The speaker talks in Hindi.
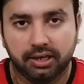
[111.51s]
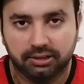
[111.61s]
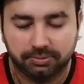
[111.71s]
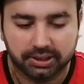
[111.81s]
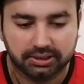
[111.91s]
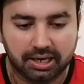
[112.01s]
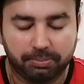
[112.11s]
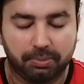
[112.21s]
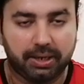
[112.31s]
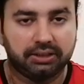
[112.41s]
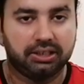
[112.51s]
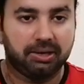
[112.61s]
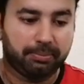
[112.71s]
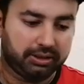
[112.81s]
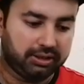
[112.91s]
इस वजह से आपने प्लास्टिक
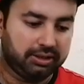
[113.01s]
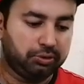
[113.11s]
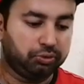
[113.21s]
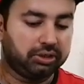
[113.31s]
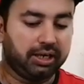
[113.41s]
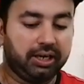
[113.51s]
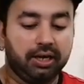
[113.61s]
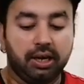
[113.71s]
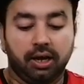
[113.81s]
के बर्तन यूज़ करने